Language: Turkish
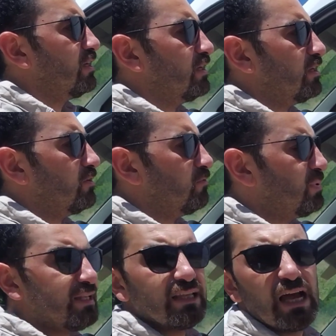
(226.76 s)
e,
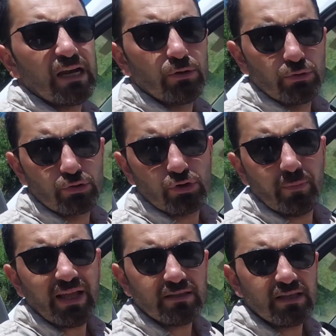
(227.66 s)
bilgilerle
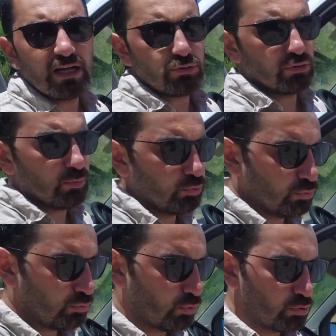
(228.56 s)
uyuşuyor. Ben daha sonra
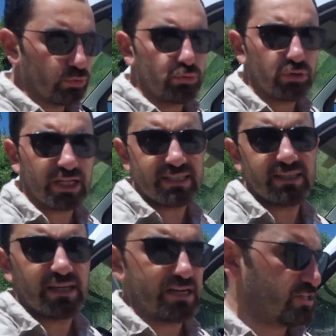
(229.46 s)
bunun doğruluğunu
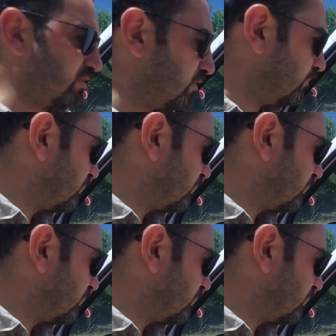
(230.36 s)
kasada araştırdım.